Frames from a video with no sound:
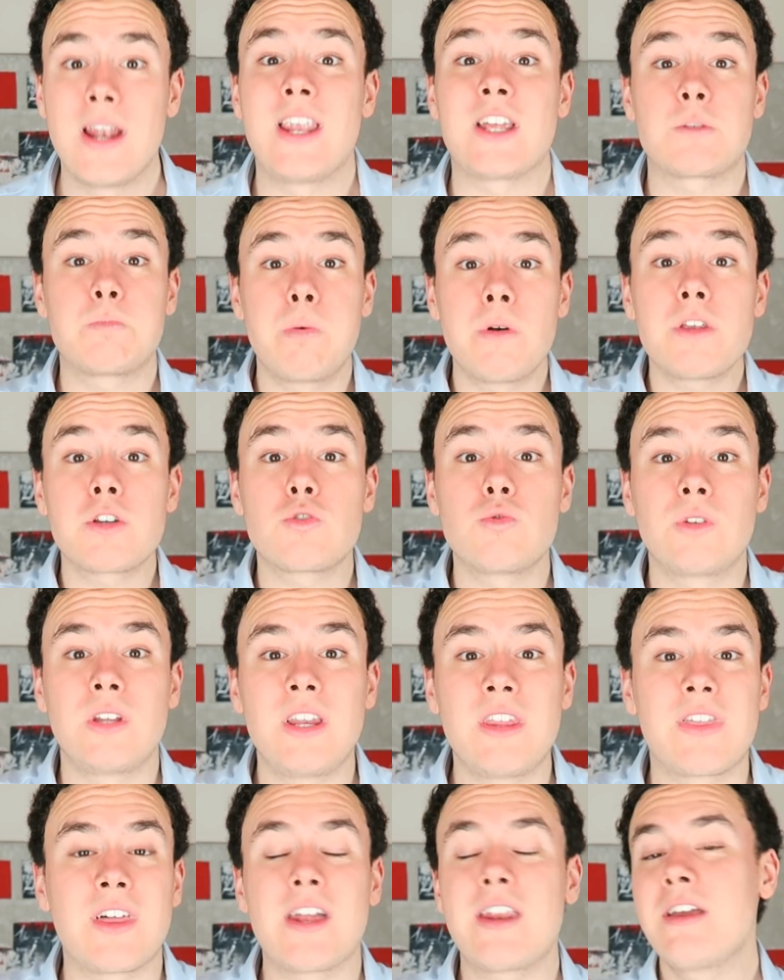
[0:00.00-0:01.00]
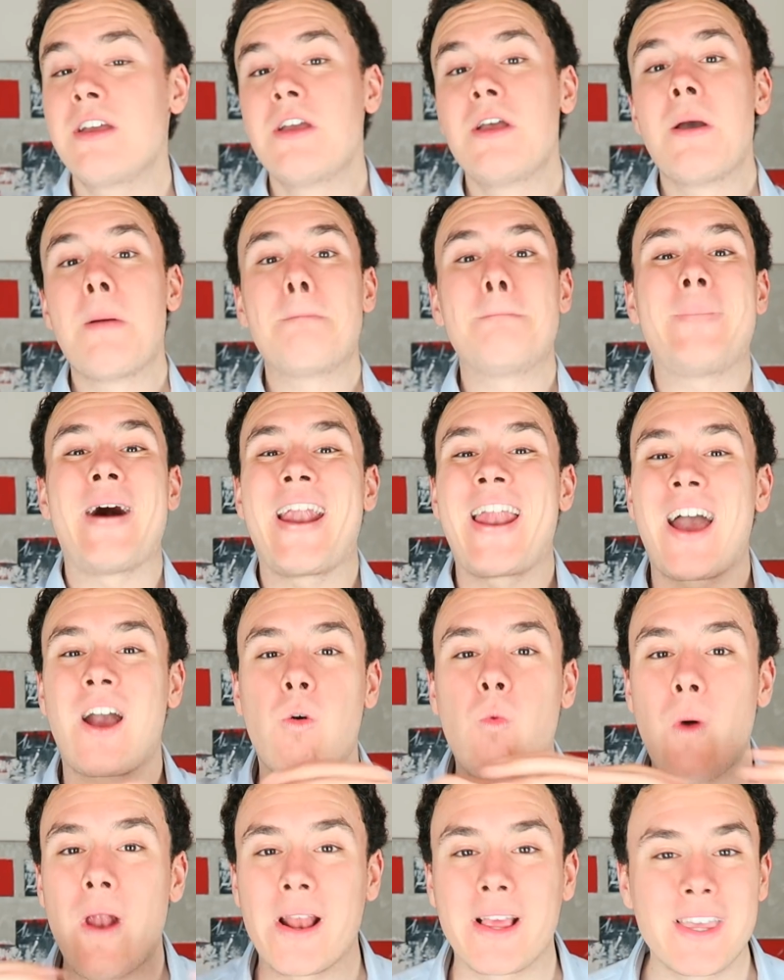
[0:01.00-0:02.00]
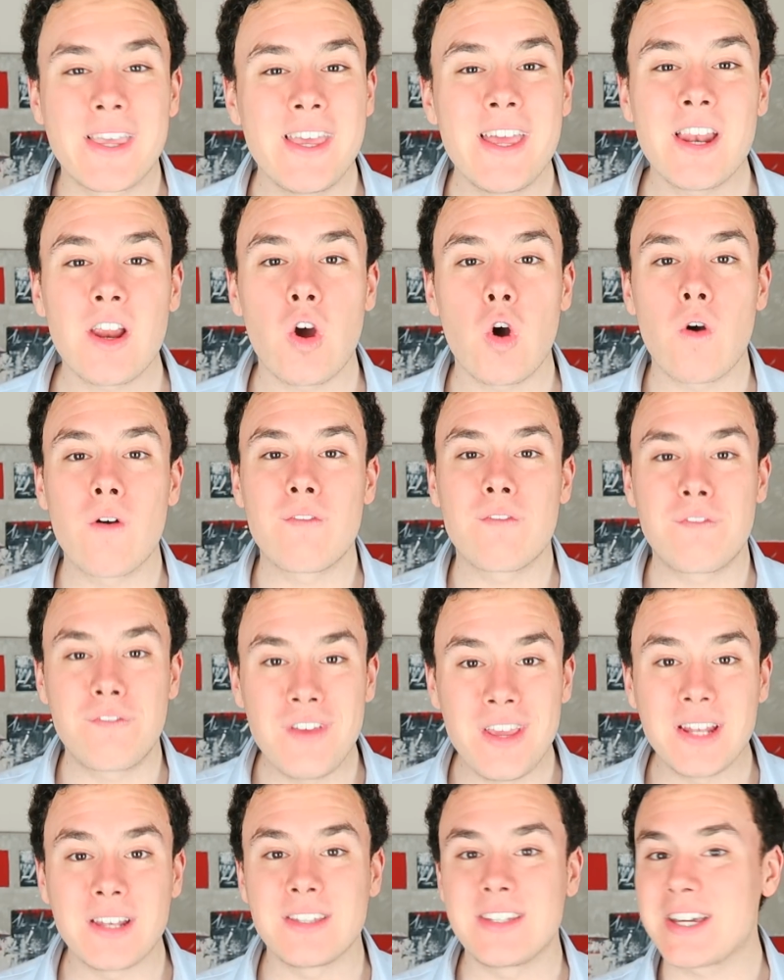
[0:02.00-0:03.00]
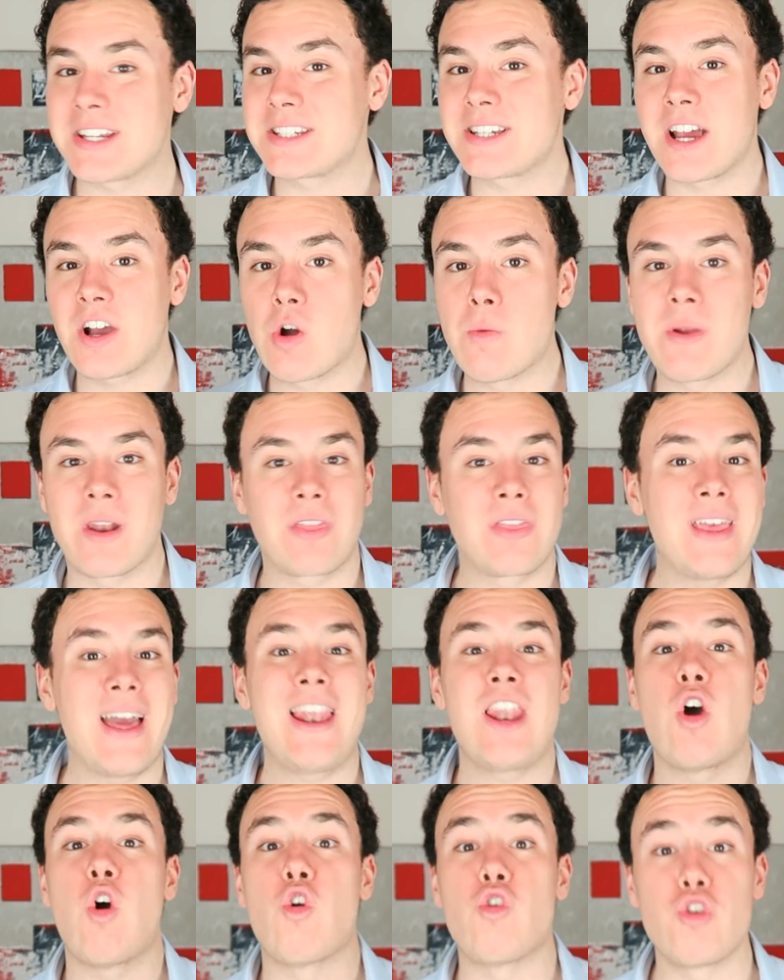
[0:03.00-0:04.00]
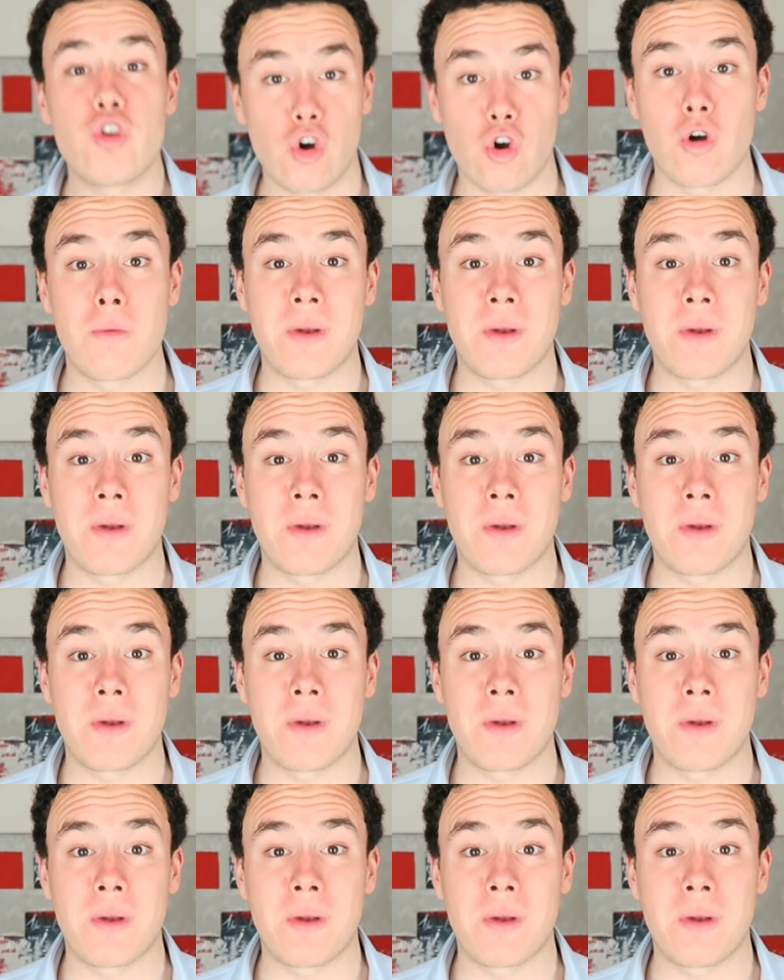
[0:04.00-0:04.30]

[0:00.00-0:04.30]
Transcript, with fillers: Las puedes utilizar para cualquier fin, ya sea comercial o no